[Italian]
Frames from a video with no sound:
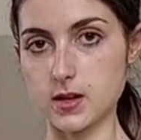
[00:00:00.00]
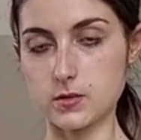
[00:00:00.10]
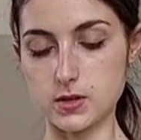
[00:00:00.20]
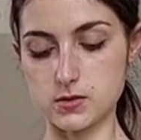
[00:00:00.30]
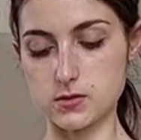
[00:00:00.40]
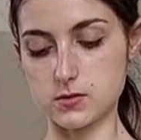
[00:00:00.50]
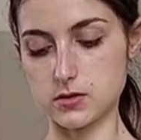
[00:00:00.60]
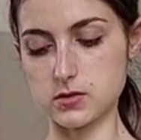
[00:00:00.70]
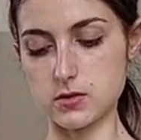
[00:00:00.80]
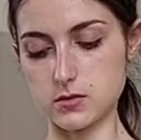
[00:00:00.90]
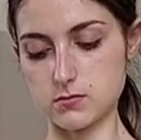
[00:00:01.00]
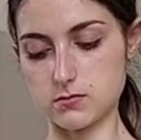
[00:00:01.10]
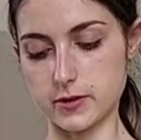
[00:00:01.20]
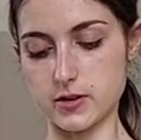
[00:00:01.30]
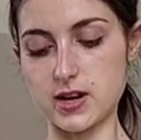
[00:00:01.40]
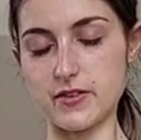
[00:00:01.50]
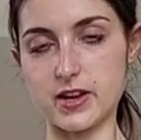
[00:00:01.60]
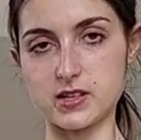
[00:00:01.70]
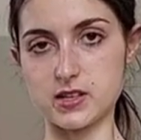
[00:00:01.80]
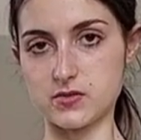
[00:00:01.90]
questo non so se lo farò alla
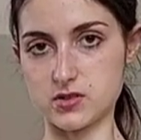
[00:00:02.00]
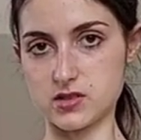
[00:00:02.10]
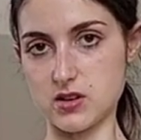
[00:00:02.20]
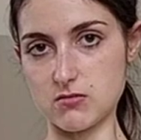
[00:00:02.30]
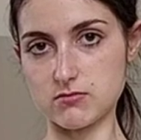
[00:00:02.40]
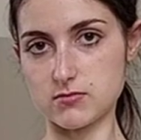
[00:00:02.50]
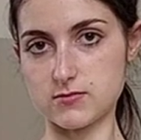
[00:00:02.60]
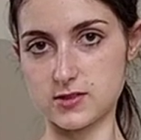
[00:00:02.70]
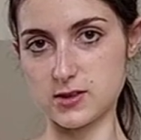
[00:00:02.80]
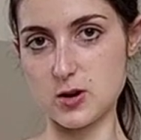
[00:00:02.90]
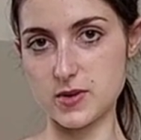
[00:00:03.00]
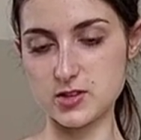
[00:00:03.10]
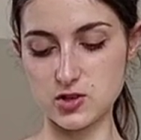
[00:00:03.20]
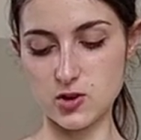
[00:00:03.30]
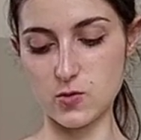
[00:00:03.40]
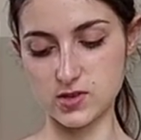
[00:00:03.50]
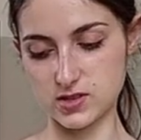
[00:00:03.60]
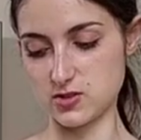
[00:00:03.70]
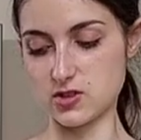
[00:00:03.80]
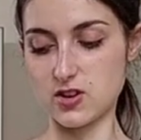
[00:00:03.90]
festa, forse no, forse lo mangerò in
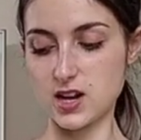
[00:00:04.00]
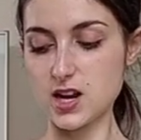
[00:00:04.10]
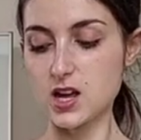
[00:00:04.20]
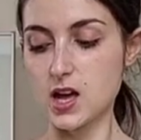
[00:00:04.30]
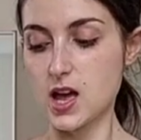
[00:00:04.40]
questi giorni.